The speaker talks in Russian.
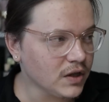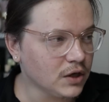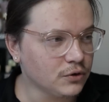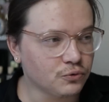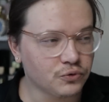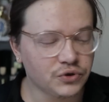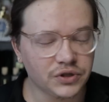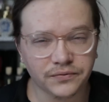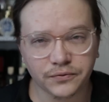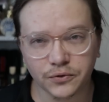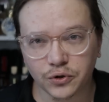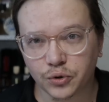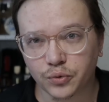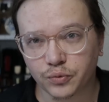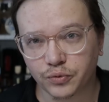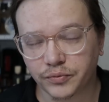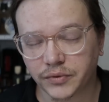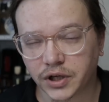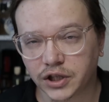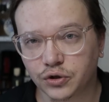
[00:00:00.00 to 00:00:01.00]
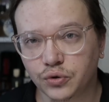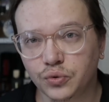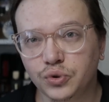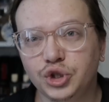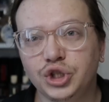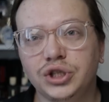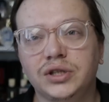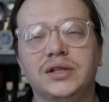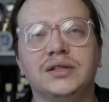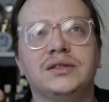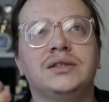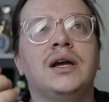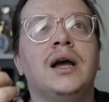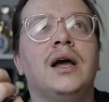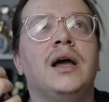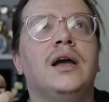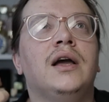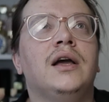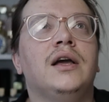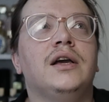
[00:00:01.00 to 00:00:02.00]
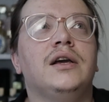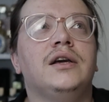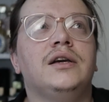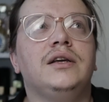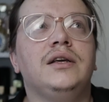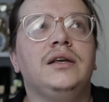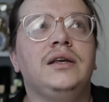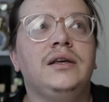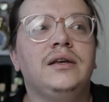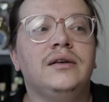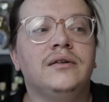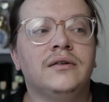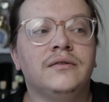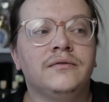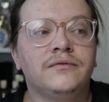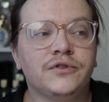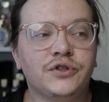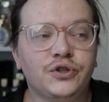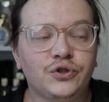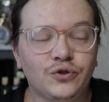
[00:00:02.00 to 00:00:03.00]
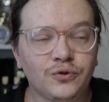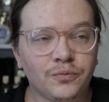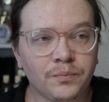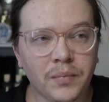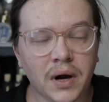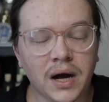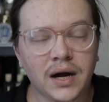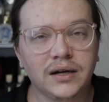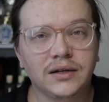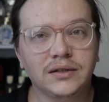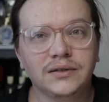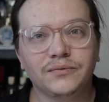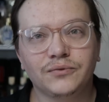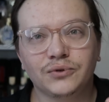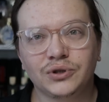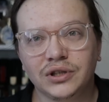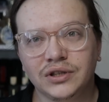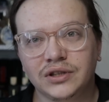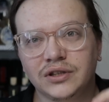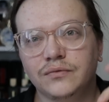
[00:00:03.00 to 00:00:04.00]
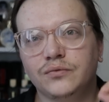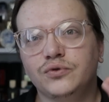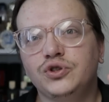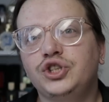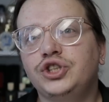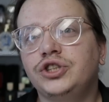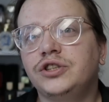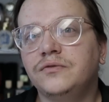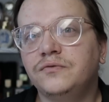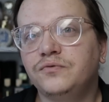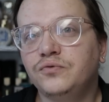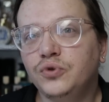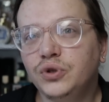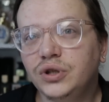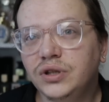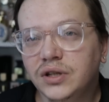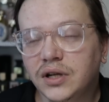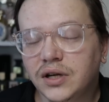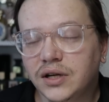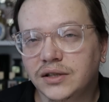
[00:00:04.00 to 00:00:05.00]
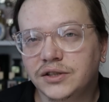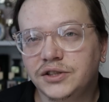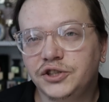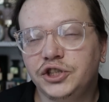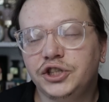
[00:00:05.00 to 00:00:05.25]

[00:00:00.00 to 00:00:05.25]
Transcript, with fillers: Нудифлорум у меня тоже есть. И выступает вот это вот животное,